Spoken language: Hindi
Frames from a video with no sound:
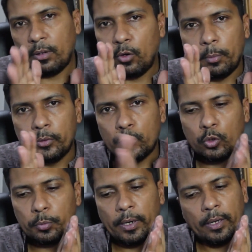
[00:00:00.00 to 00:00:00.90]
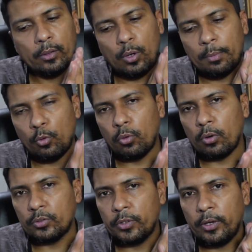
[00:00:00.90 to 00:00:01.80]
गवर्नमेंट स्टोर्स पे रहें तो आपको
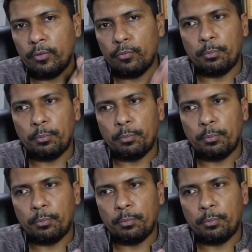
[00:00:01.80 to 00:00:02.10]
ग्रॉसरी